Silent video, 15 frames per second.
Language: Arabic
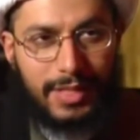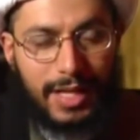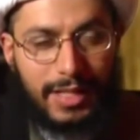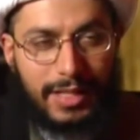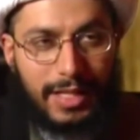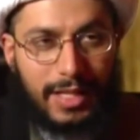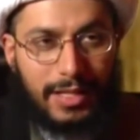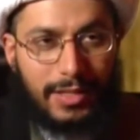
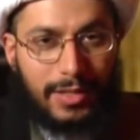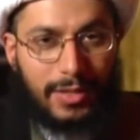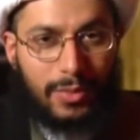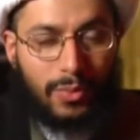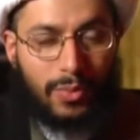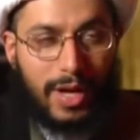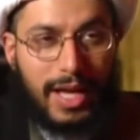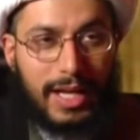يعني
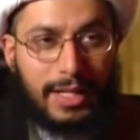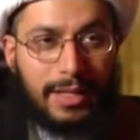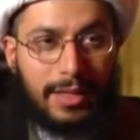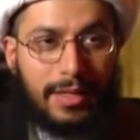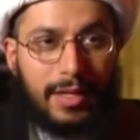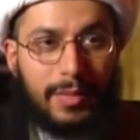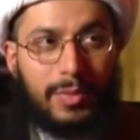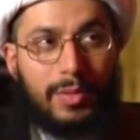أنه
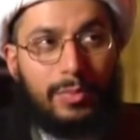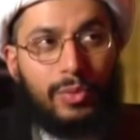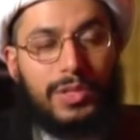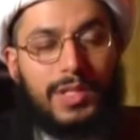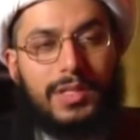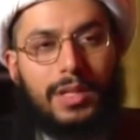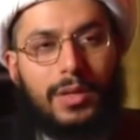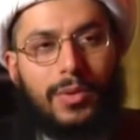أكثر من
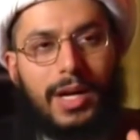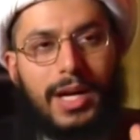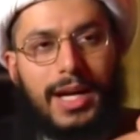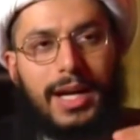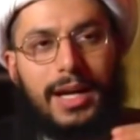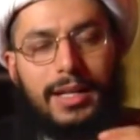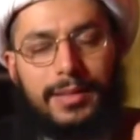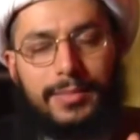مستوى
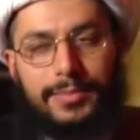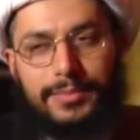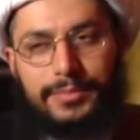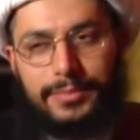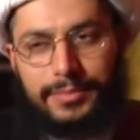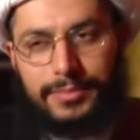عالم